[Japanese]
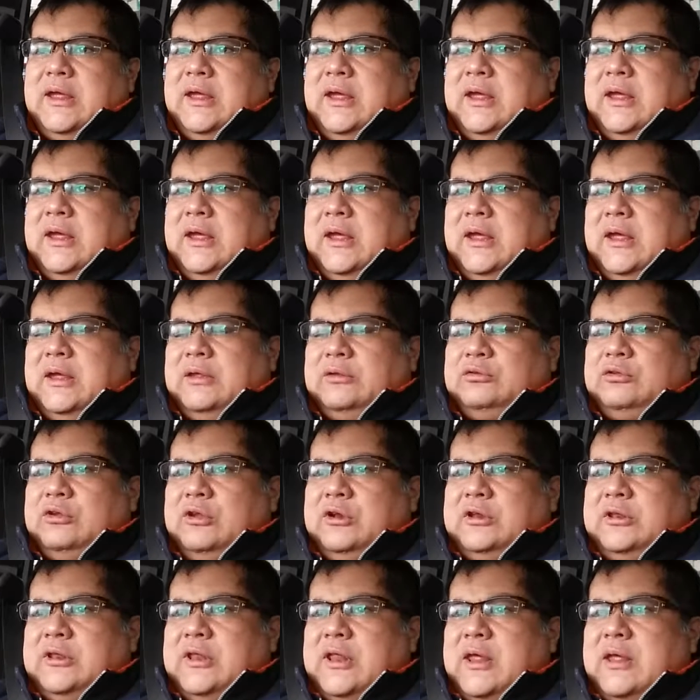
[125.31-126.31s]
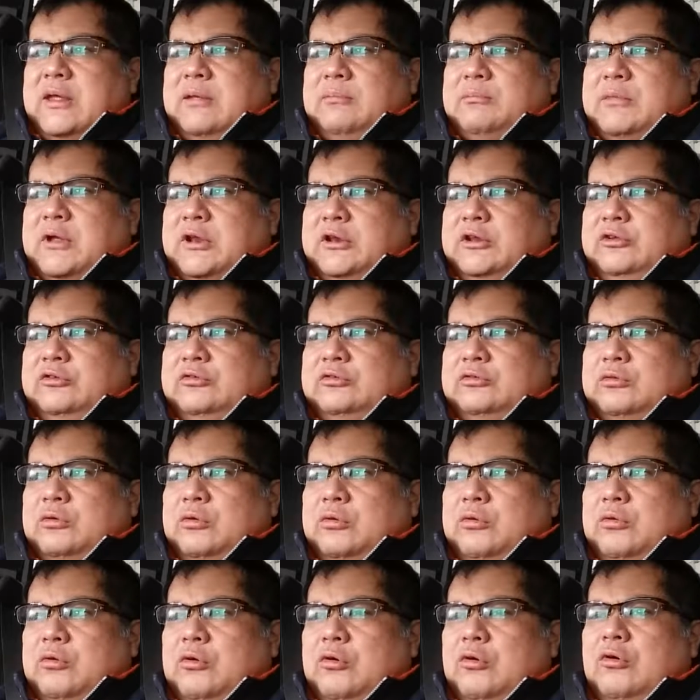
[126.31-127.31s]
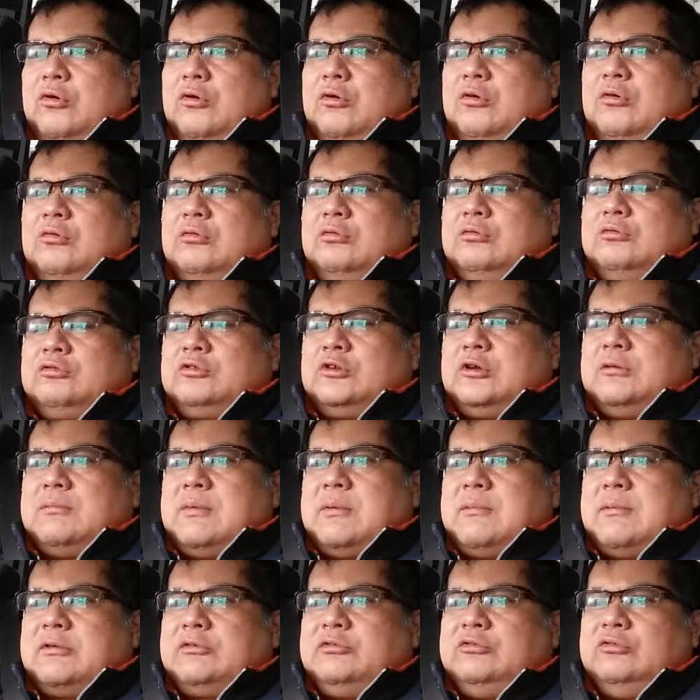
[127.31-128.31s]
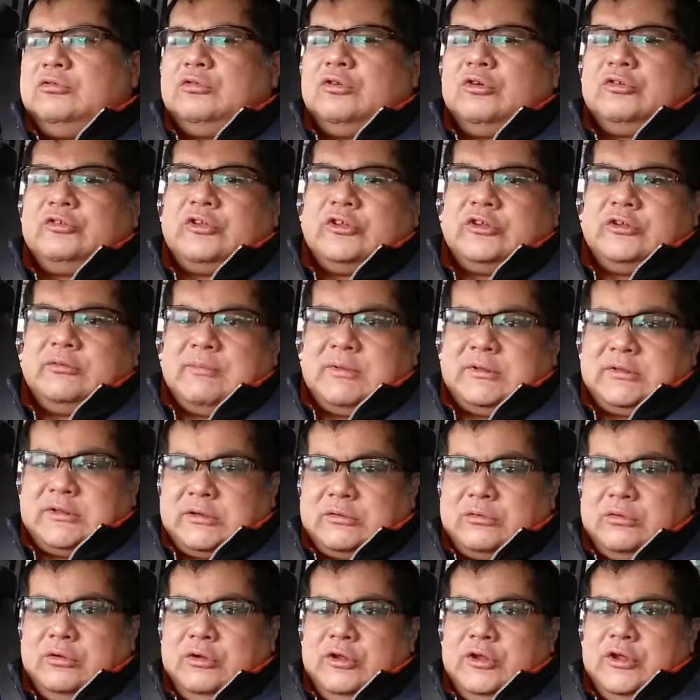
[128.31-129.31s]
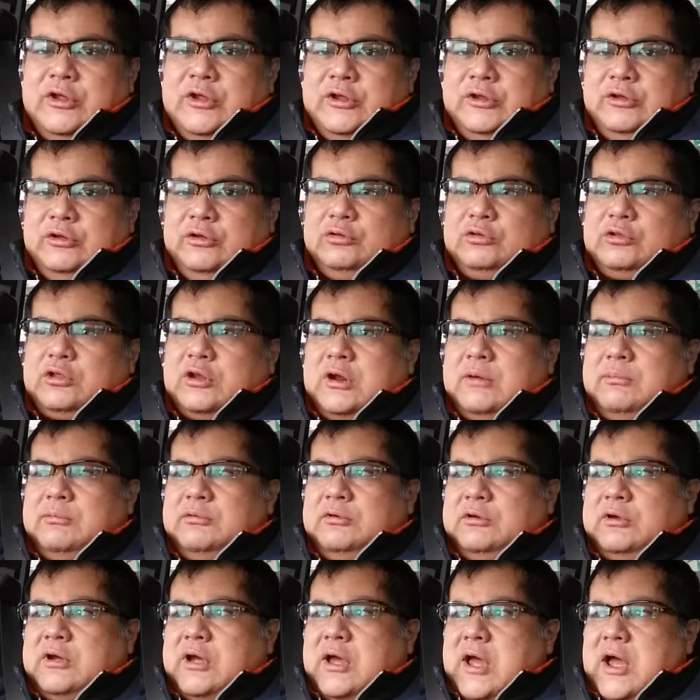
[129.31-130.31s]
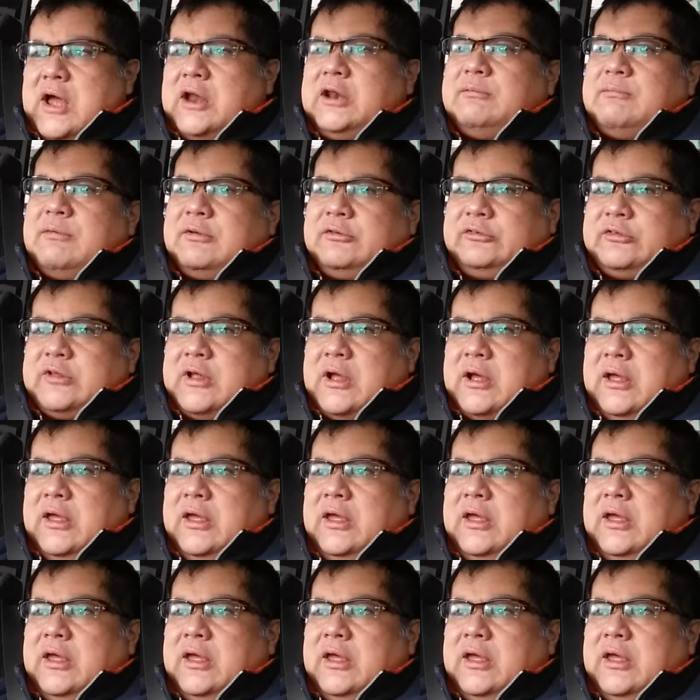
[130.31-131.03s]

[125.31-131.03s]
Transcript: で、えー、それで、まあ、リストをそのまま収納してしまったというトラブルがありました。